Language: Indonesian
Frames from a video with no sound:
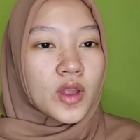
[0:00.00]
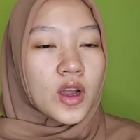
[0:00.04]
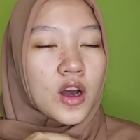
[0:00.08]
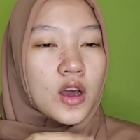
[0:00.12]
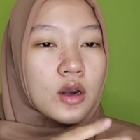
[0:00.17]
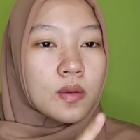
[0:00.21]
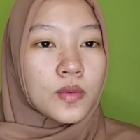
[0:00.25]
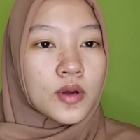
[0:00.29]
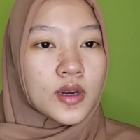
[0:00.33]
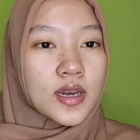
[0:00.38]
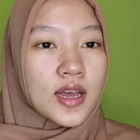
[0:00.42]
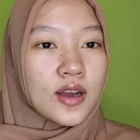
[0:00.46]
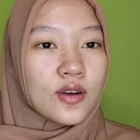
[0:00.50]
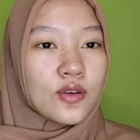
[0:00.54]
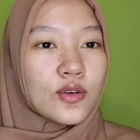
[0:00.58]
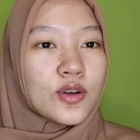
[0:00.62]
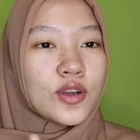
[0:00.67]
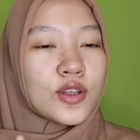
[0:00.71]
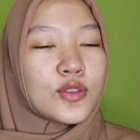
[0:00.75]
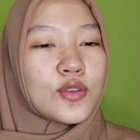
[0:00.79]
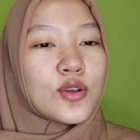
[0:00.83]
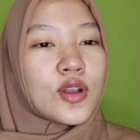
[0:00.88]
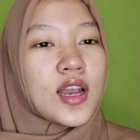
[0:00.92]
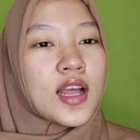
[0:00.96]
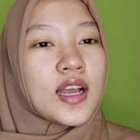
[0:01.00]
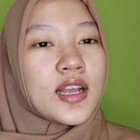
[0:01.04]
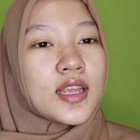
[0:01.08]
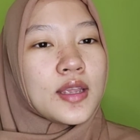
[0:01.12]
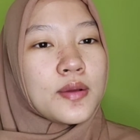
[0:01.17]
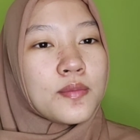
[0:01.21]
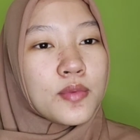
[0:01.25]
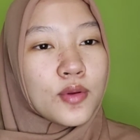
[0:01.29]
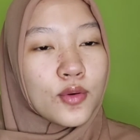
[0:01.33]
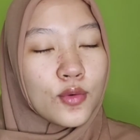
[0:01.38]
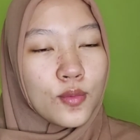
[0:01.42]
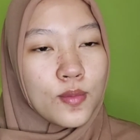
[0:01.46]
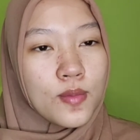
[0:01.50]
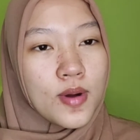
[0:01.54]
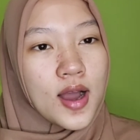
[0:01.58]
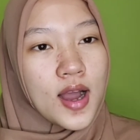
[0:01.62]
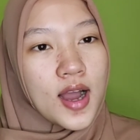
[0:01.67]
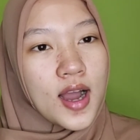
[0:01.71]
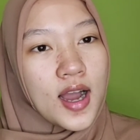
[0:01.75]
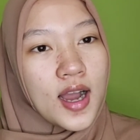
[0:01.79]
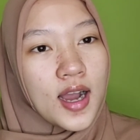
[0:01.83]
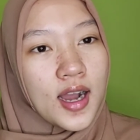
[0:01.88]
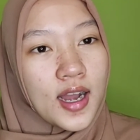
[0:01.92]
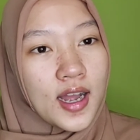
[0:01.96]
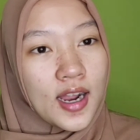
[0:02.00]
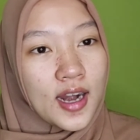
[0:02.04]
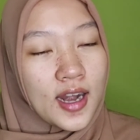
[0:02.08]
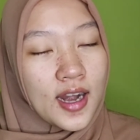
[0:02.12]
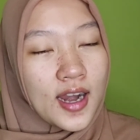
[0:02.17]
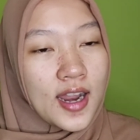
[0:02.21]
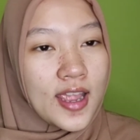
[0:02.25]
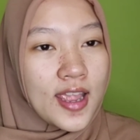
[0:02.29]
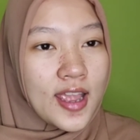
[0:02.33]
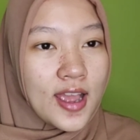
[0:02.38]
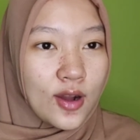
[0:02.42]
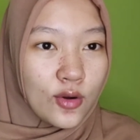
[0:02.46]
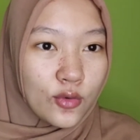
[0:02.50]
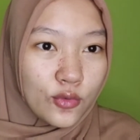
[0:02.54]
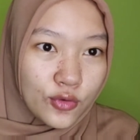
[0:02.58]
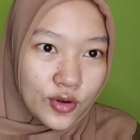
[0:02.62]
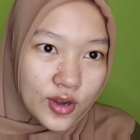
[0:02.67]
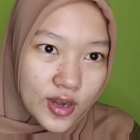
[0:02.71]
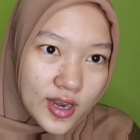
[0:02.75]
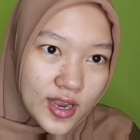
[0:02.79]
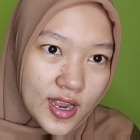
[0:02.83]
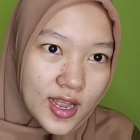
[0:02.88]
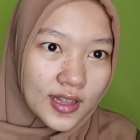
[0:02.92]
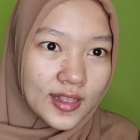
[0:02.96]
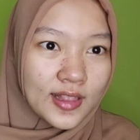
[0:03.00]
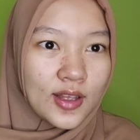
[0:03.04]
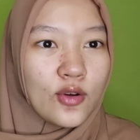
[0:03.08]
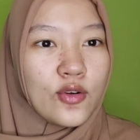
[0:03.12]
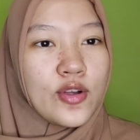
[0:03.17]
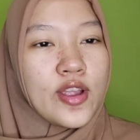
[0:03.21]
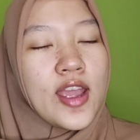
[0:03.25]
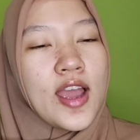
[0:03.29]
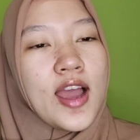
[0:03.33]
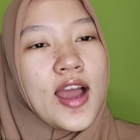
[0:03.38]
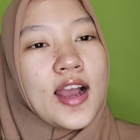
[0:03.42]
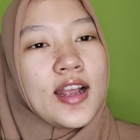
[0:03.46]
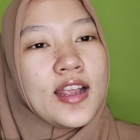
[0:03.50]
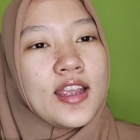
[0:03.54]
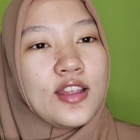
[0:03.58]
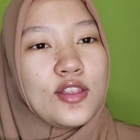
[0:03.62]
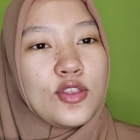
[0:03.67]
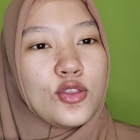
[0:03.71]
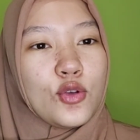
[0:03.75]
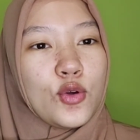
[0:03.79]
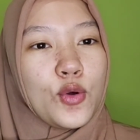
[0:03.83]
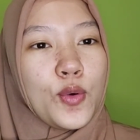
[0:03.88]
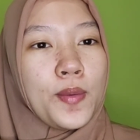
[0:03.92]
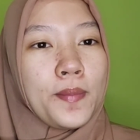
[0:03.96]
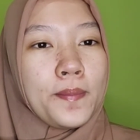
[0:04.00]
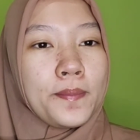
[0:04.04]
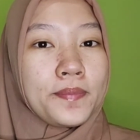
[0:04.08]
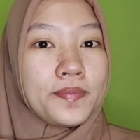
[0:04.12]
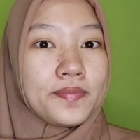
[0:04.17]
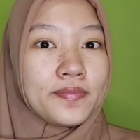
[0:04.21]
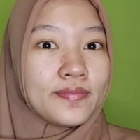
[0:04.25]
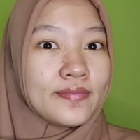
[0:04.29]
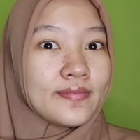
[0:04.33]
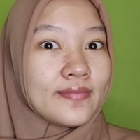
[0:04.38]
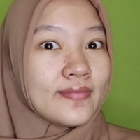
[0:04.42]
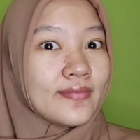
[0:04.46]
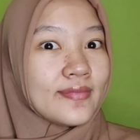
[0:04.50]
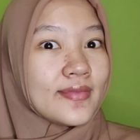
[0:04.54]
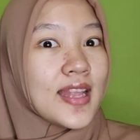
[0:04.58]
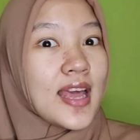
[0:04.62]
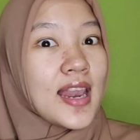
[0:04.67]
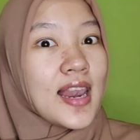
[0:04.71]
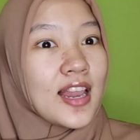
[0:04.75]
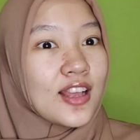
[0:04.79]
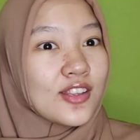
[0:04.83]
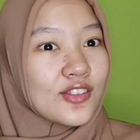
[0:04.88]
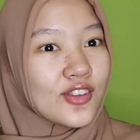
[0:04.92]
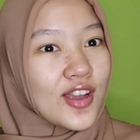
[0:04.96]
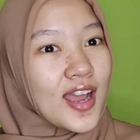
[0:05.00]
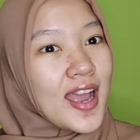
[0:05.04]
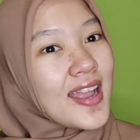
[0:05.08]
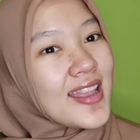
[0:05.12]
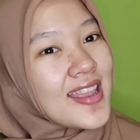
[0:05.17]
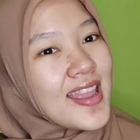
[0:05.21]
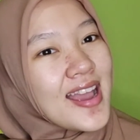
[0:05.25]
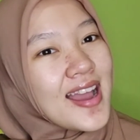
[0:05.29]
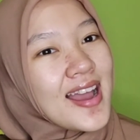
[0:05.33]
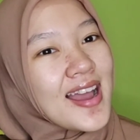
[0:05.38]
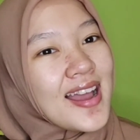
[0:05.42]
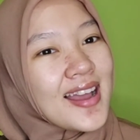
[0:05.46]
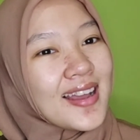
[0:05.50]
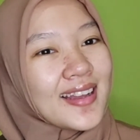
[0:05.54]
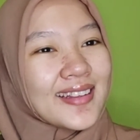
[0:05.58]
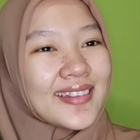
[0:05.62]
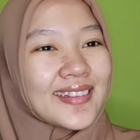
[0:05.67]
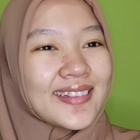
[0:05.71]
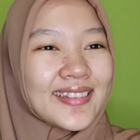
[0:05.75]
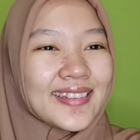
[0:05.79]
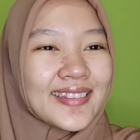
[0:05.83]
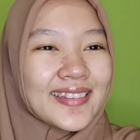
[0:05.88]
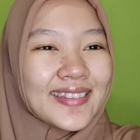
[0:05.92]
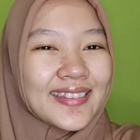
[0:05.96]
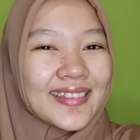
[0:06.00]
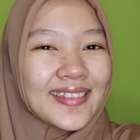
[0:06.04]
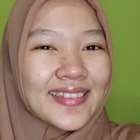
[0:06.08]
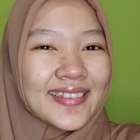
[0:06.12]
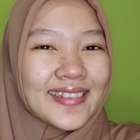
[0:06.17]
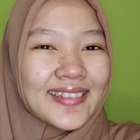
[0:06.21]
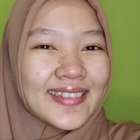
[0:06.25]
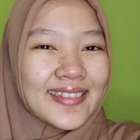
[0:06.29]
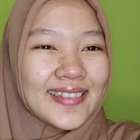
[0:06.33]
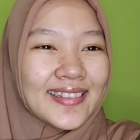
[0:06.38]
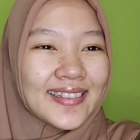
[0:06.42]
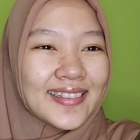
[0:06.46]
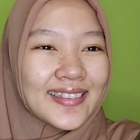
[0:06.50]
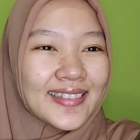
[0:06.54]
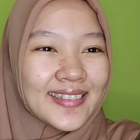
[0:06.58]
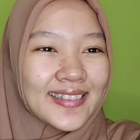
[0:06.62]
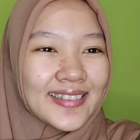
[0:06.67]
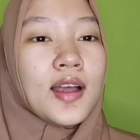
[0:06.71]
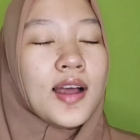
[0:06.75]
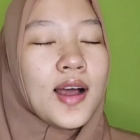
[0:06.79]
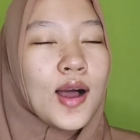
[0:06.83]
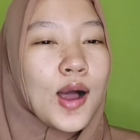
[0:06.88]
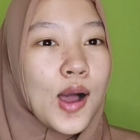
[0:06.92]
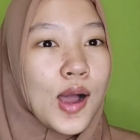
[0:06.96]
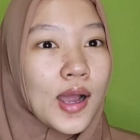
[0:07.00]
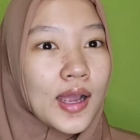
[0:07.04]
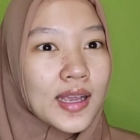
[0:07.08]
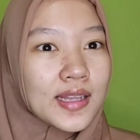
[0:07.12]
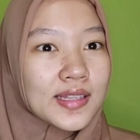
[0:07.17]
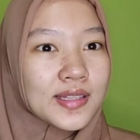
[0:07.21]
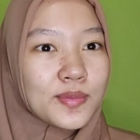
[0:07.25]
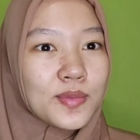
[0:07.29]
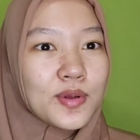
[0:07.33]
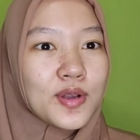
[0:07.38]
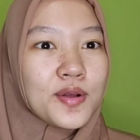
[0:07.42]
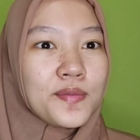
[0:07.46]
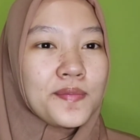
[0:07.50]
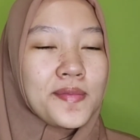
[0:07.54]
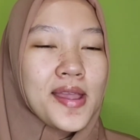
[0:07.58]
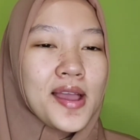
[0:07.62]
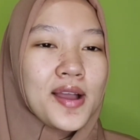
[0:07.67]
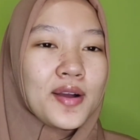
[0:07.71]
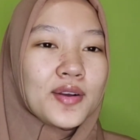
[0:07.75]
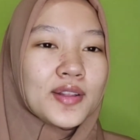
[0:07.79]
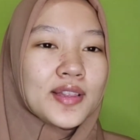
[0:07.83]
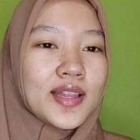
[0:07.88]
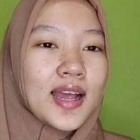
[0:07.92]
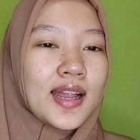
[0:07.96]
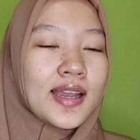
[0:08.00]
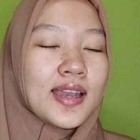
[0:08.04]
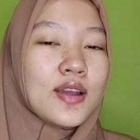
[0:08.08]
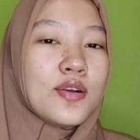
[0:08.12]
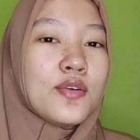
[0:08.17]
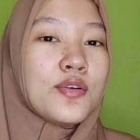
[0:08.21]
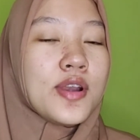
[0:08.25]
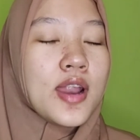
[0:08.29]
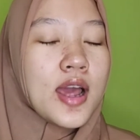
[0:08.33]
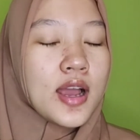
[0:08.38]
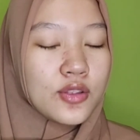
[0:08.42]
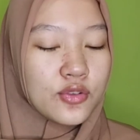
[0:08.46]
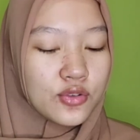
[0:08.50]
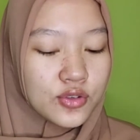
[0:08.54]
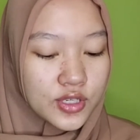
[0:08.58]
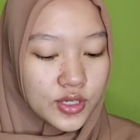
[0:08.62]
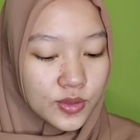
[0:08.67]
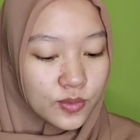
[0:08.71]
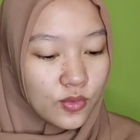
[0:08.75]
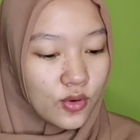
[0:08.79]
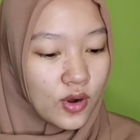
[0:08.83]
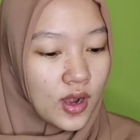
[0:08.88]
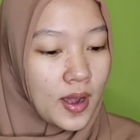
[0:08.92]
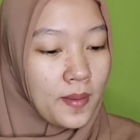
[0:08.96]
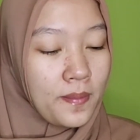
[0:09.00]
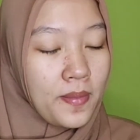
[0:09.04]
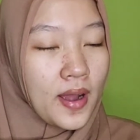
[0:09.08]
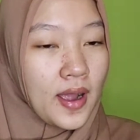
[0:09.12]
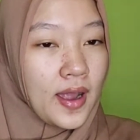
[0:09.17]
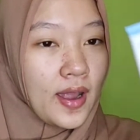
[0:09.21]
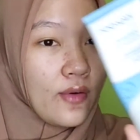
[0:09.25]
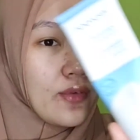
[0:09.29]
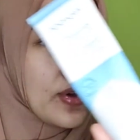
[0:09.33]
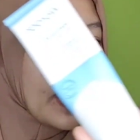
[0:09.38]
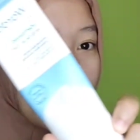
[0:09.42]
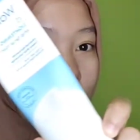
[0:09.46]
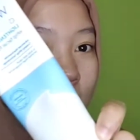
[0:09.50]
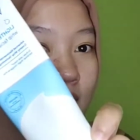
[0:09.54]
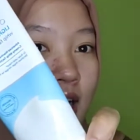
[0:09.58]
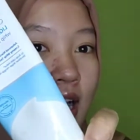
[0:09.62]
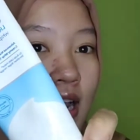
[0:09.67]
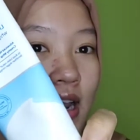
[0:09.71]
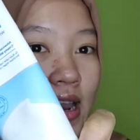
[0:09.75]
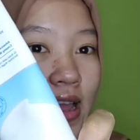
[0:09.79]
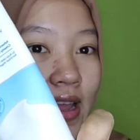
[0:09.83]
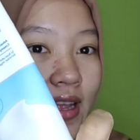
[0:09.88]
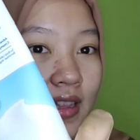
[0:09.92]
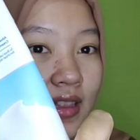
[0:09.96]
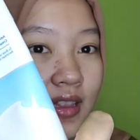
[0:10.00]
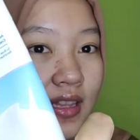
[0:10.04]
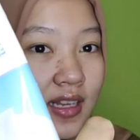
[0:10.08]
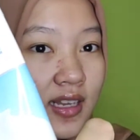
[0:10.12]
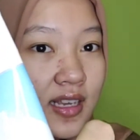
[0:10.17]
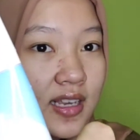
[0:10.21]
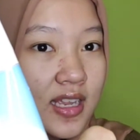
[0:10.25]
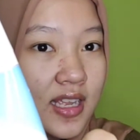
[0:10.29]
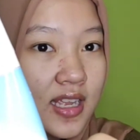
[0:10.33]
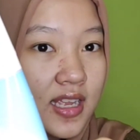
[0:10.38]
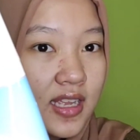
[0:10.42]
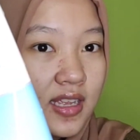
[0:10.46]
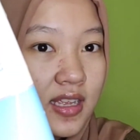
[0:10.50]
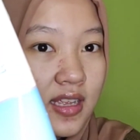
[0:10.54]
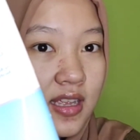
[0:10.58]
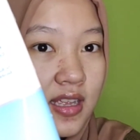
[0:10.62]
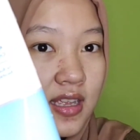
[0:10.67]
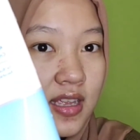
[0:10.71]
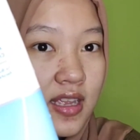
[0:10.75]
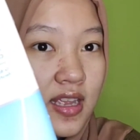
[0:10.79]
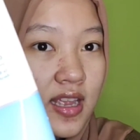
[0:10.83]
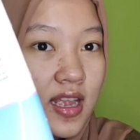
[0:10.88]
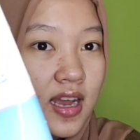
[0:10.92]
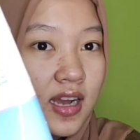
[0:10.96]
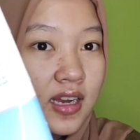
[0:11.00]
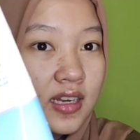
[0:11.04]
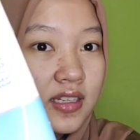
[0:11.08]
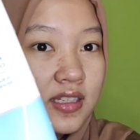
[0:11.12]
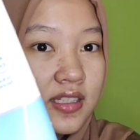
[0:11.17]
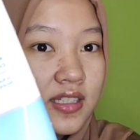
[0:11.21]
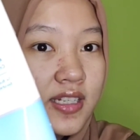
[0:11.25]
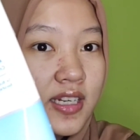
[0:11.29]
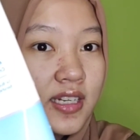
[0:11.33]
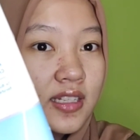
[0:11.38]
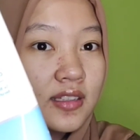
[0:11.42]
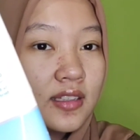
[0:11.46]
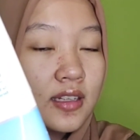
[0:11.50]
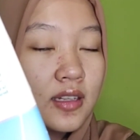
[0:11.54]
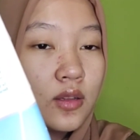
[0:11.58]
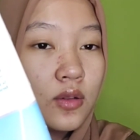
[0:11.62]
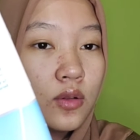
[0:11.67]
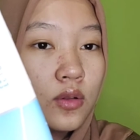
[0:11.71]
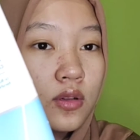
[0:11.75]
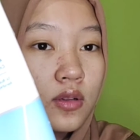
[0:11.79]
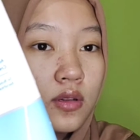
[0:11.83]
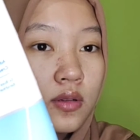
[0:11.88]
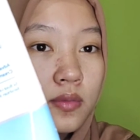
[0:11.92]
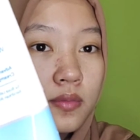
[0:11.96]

hormon aku itu lagi berubah karena ya ya tahu ya gitu dan langsung aja Oke sebelumnya aku tadi udah cuci muka pakai Wardah Lightening yang gentle